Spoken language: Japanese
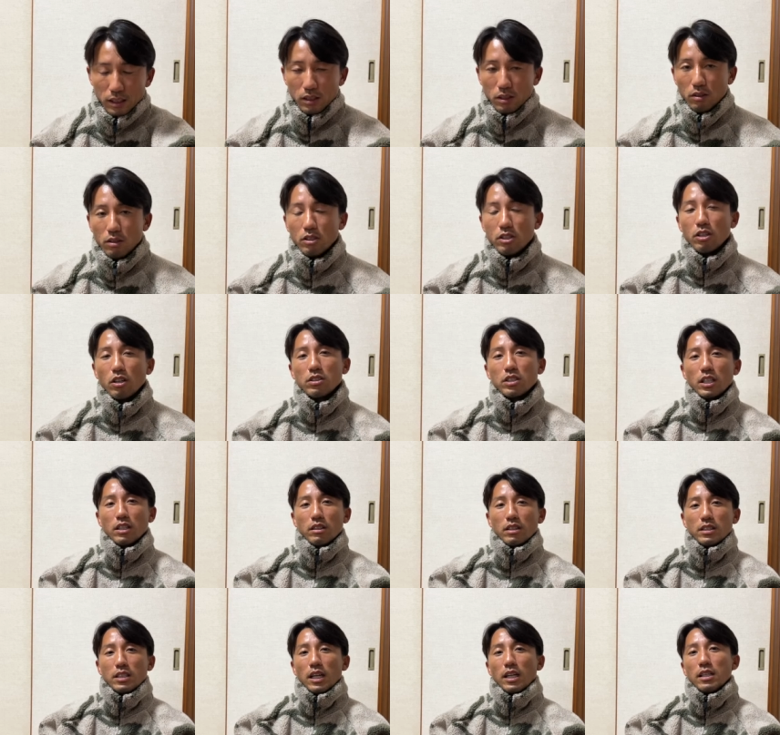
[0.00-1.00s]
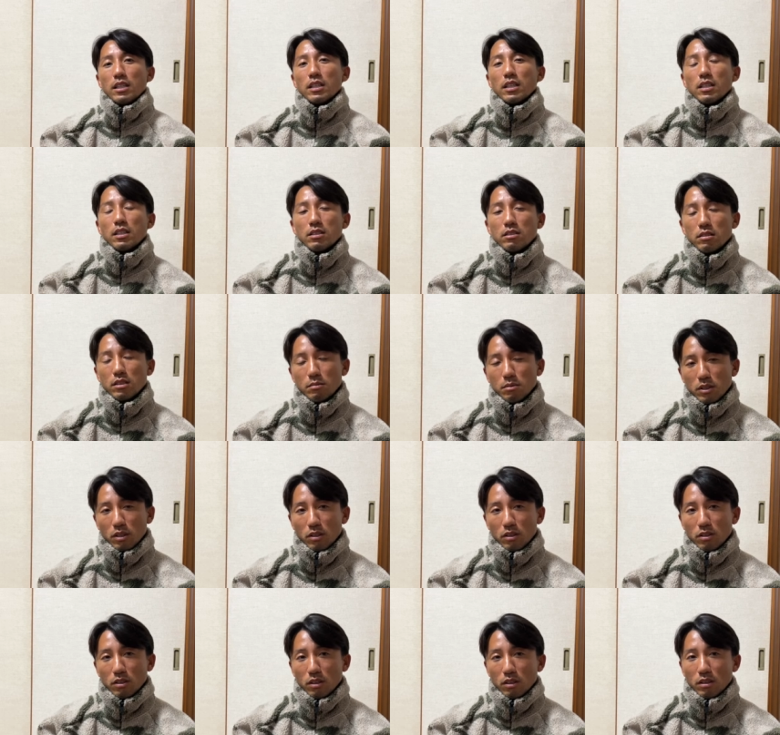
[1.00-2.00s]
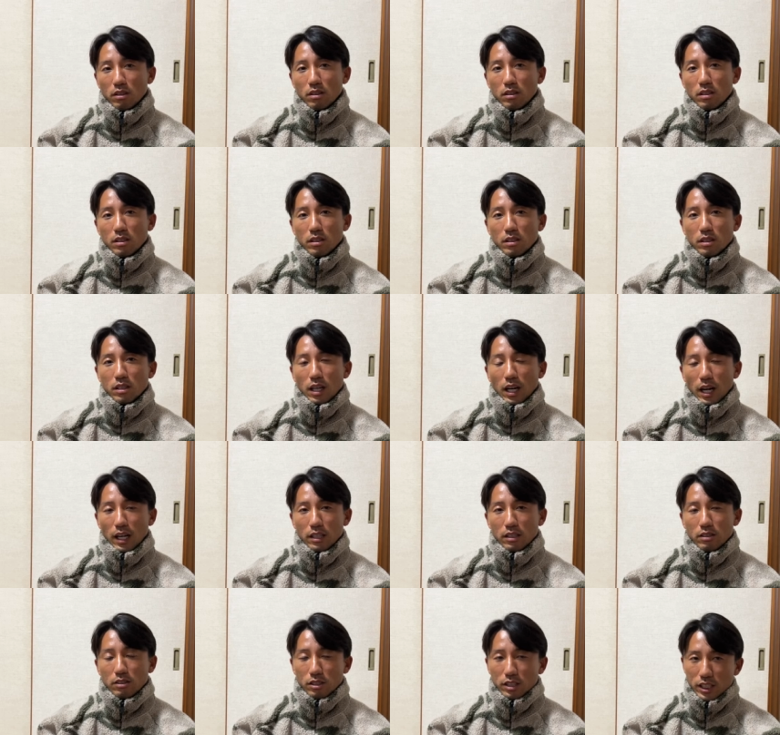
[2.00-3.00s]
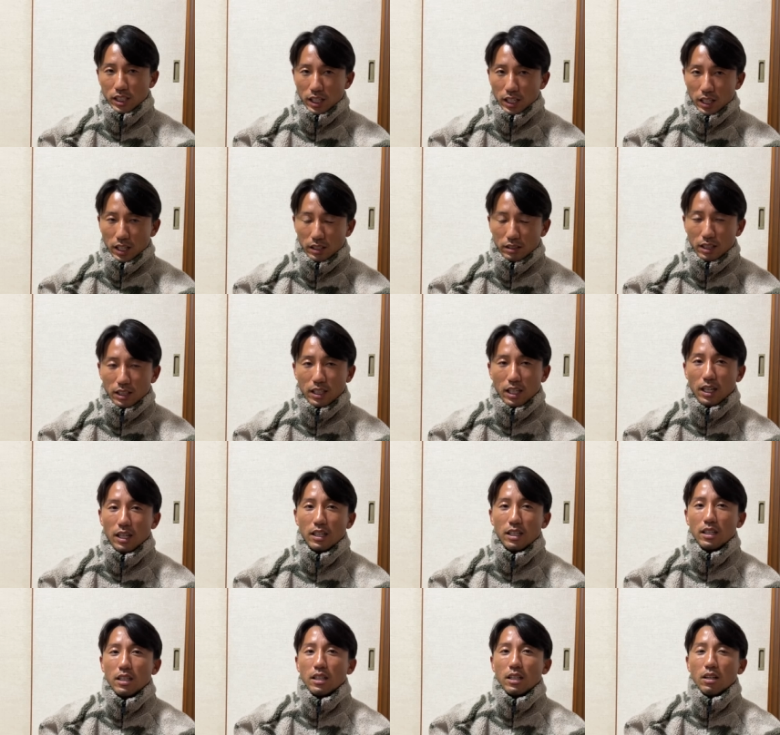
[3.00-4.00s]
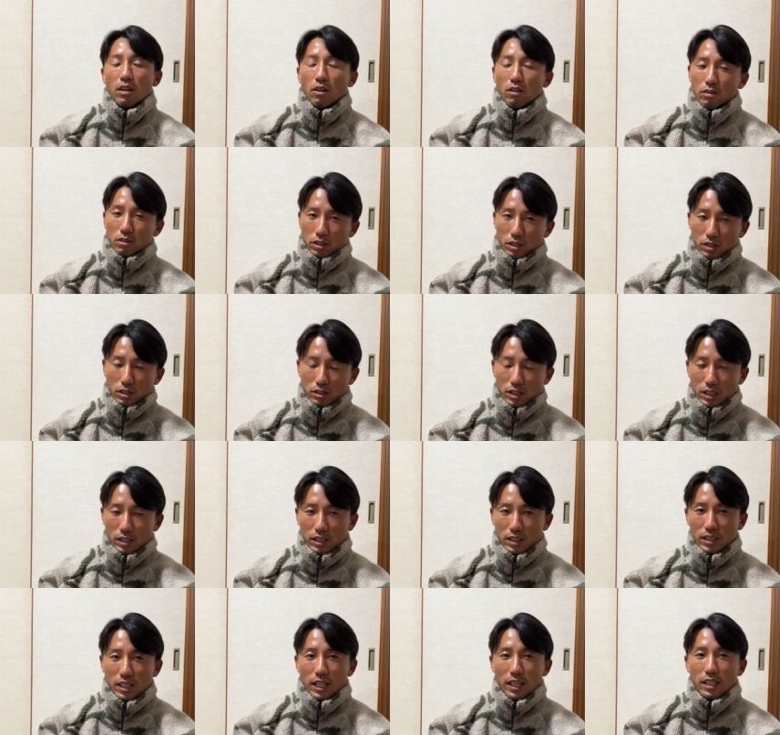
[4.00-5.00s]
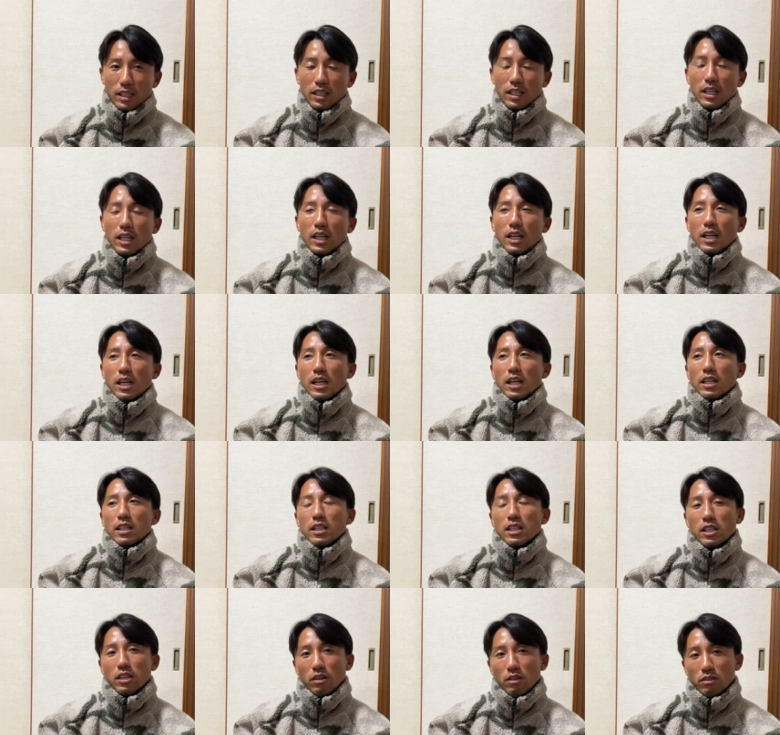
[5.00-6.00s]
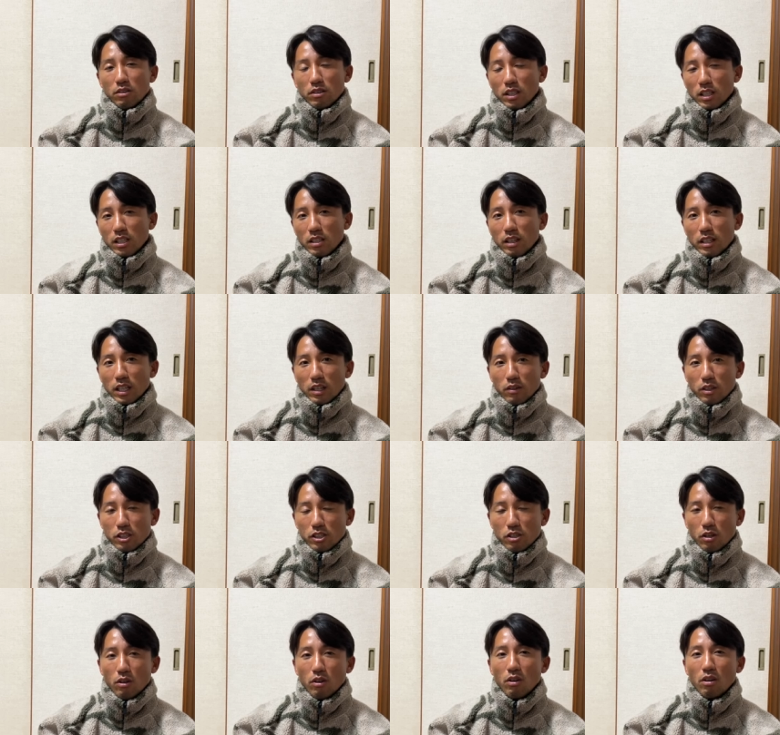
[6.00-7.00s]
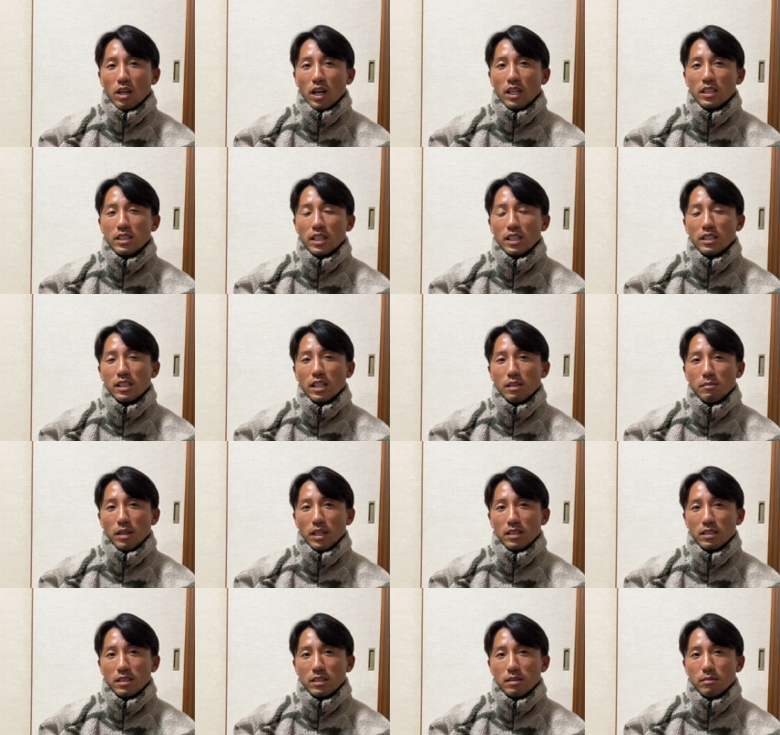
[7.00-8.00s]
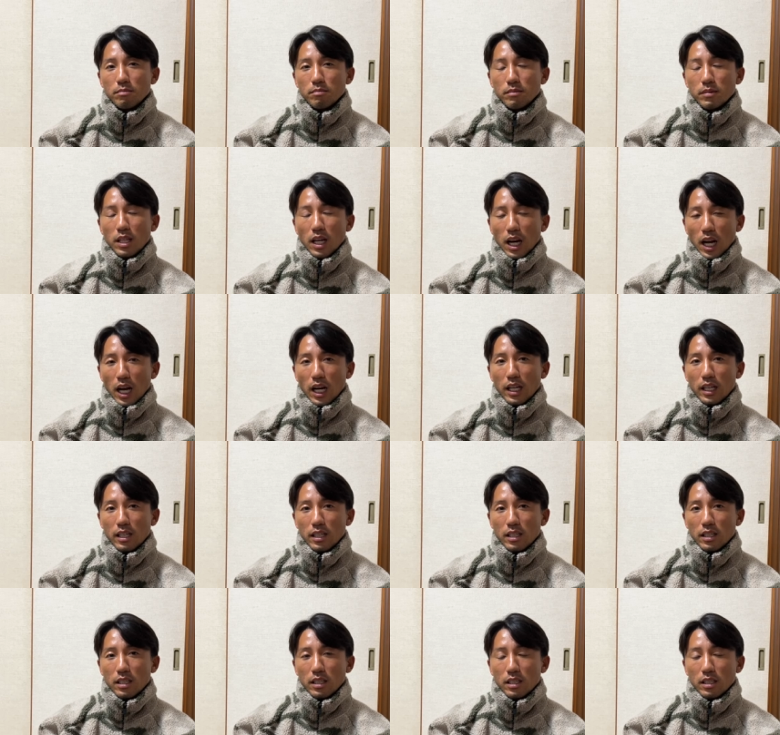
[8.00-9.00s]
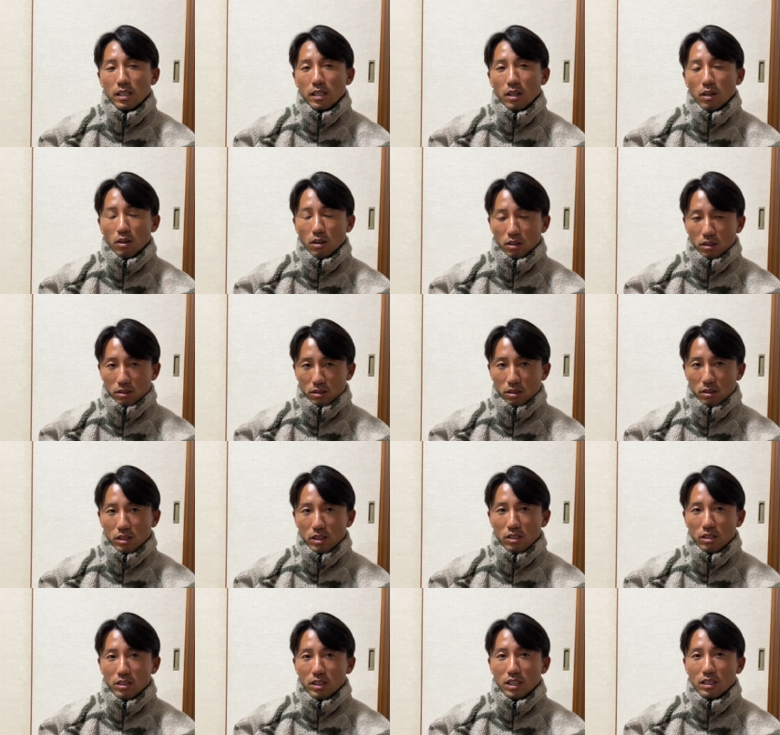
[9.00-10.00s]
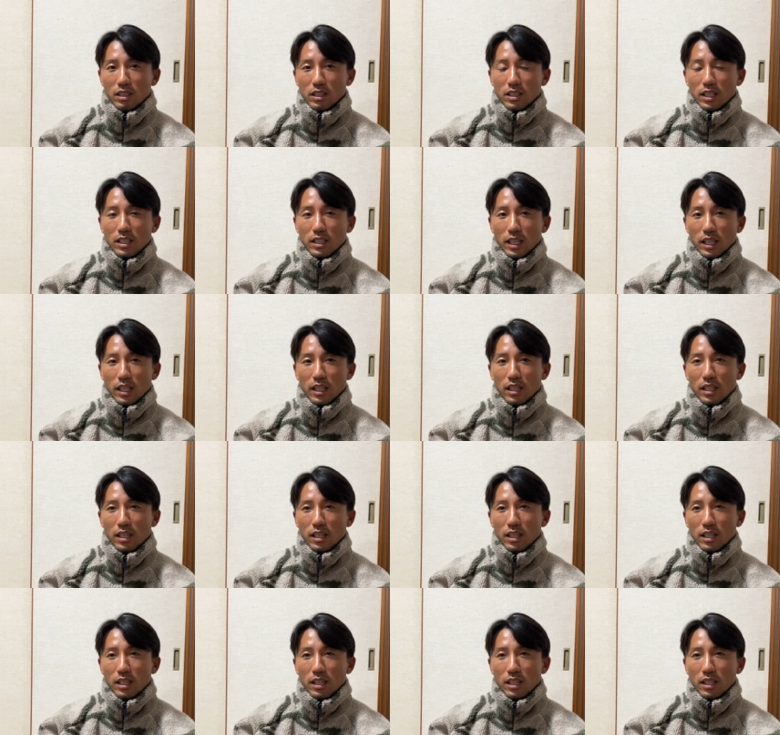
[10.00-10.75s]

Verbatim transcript: これ気をつけてください。釣り人の人。はい。釣りられる方、本当に気をつけてください。基本的にはね、これ、傷害罪になります。はい。本当に気をつけてくださいね。